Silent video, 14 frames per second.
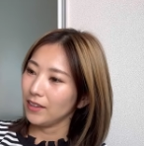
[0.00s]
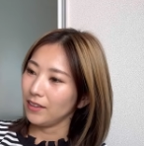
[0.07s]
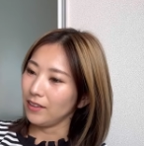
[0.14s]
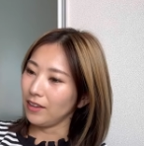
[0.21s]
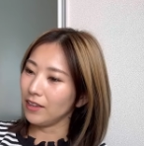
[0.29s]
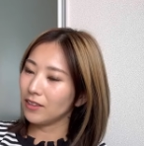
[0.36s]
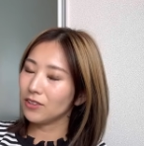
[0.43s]

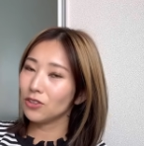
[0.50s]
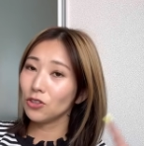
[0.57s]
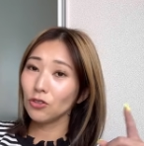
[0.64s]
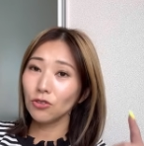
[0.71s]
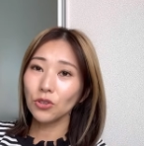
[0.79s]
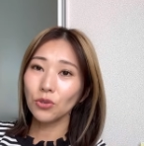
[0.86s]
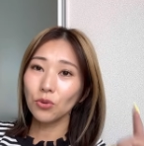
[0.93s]
熱
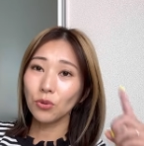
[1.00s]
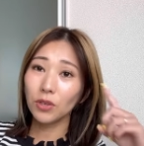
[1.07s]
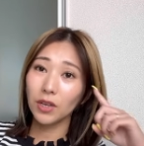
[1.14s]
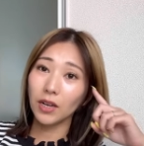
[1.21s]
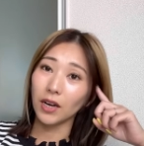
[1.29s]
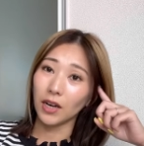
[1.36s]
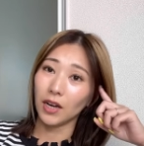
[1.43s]
中症って
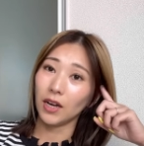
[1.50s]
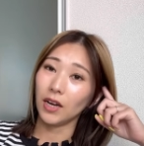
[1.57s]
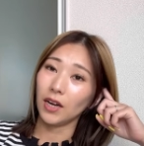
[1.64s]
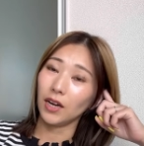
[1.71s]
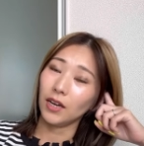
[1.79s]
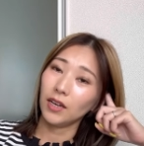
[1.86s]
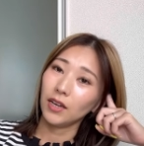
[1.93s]
だか
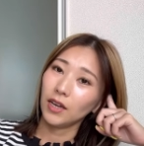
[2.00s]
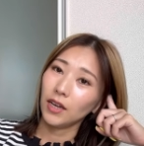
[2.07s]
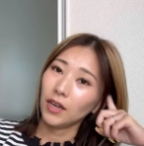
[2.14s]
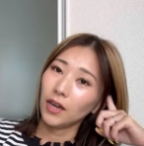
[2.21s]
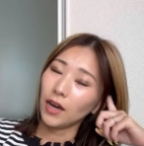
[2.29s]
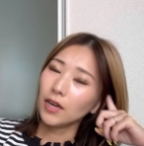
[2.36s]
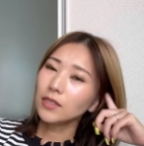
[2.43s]
ら
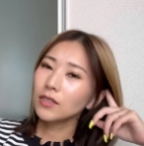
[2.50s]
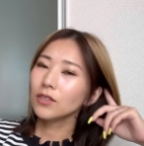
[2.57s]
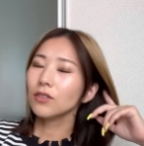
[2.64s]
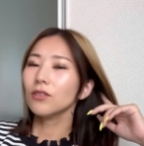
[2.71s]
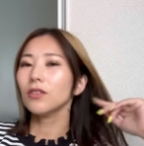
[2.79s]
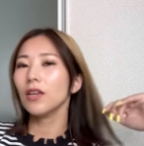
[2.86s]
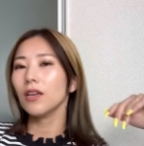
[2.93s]
暑
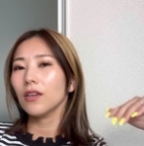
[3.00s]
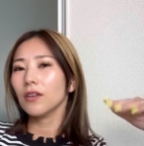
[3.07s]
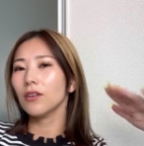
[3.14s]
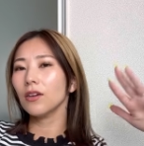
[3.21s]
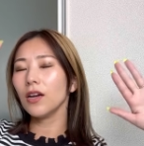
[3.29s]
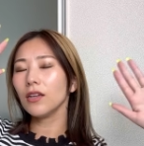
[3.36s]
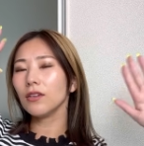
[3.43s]
くて
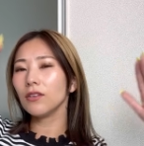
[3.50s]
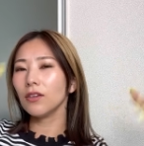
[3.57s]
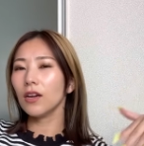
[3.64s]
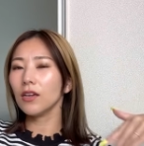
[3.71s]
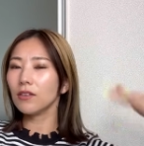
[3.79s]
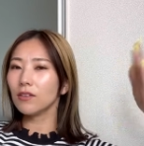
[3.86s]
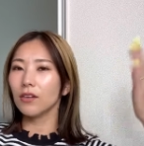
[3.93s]

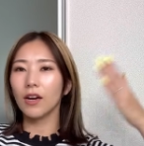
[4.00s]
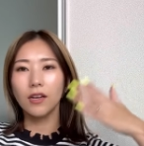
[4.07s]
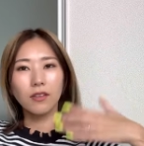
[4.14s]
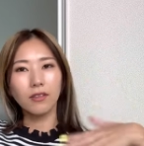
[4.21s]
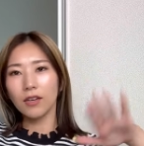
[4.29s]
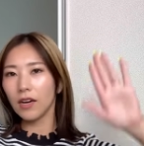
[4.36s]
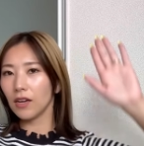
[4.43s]

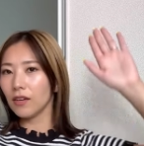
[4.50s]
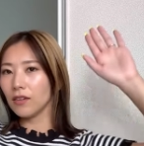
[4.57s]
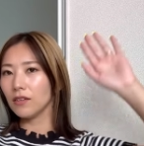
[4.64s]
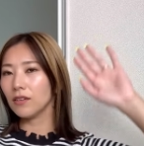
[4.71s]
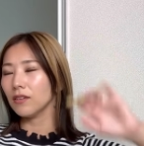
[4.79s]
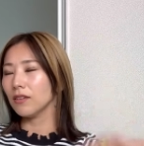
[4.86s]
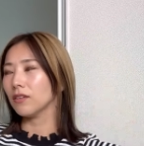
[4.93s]
クラクラクラクラ
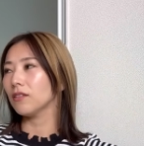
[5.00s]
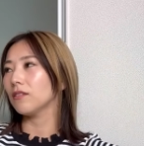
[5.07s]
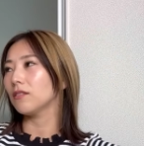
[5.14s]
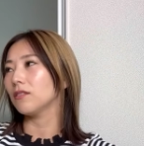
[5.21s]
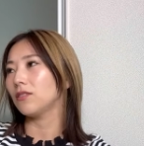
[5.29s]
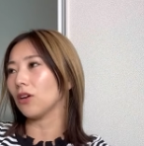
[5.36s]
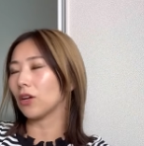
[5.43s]

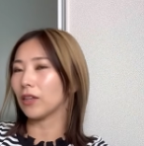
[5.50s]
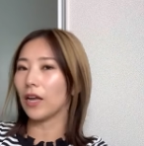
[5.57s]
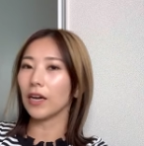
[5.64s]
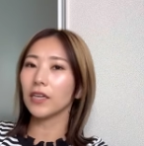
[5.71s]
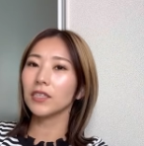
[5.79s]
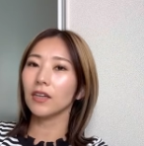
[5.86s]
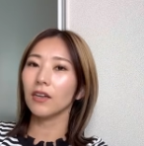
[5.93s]

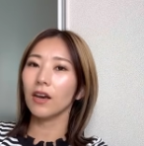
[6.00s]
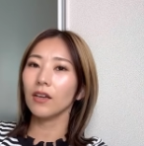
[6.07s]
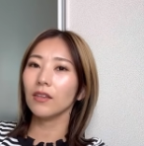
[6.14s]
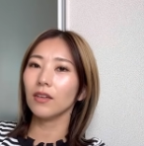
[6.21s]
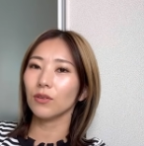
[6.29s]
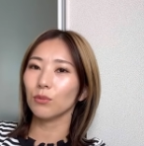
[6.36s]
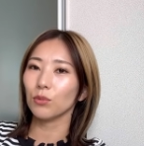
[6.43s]
だけじゃない
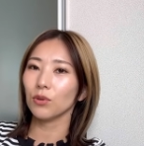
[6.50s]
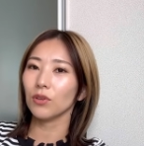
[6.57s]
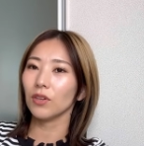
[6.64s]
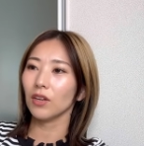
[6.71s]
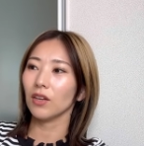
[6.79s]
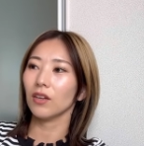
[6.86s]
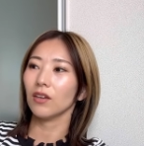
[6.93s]
んだと思っ
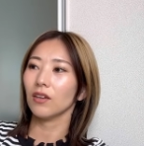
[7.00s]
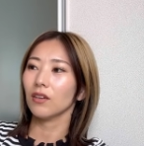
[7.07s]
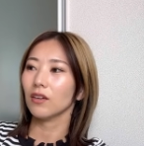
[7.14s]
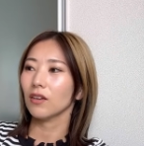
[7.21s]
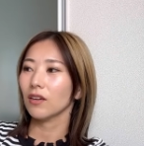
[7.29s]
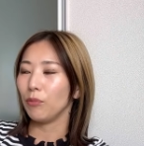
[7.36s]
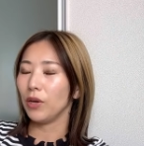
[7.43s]
て
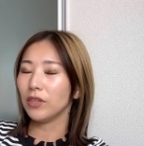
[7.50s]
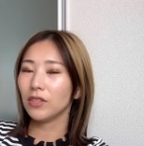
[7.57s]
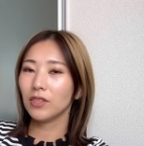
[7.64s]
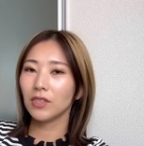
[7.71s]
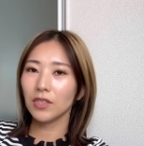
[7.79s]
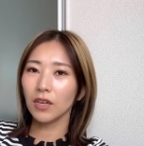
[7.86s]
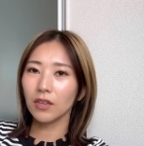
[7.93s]
めっ
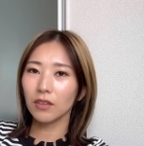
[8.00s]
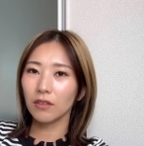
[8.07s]
ちゃ